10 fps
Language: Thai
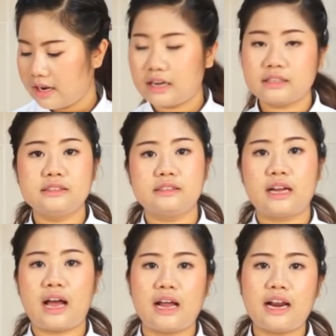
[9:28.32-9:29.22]
ลังถึง
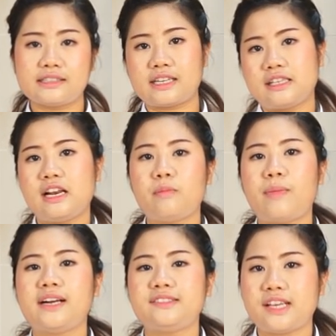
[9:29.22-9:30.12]
นะคะหลังจากที่เรา
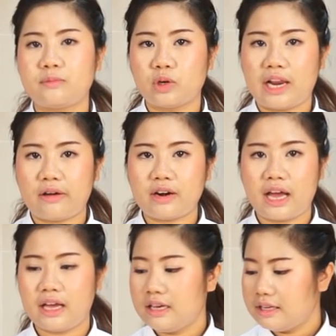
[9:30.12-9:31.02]
ปั้นเสร็จหมดแล้วนะ
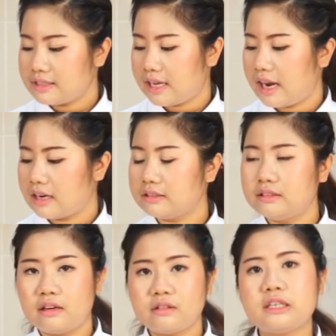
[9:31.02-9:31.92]
คะใส่ลังถึ
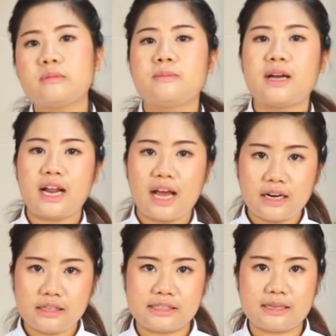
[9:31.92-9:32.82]
งแล้วนึ่งประมาณ
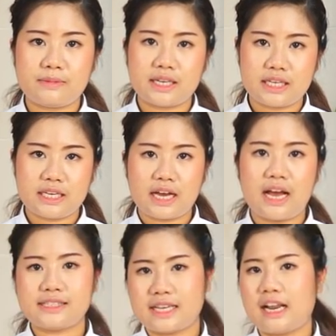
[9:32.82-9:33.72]
5-10 นาที
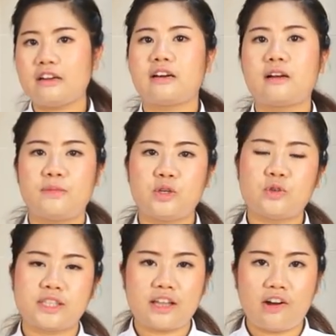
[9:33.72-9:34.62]
ค่ะเสร็จแล้วเดี๋ยวเรามาดู
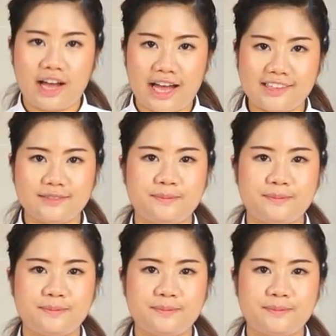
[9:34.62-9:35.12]
กันต่อค่ะ